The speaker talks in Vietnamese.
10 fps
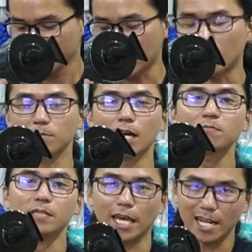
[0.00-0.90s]
Xe Ôm
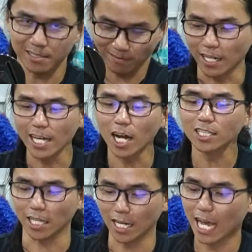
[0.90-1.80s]
Shop sẽ xử lý
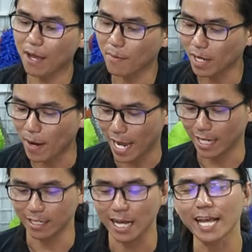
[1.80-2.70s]
hết những cái mà các
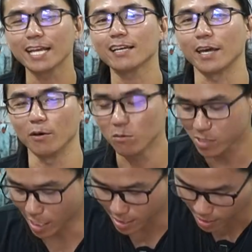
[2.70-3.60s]
bạn hay
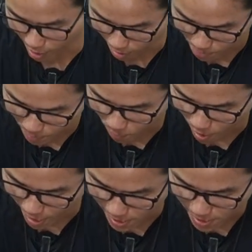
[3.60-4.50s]
kiểu sợ sợ bên ngoài,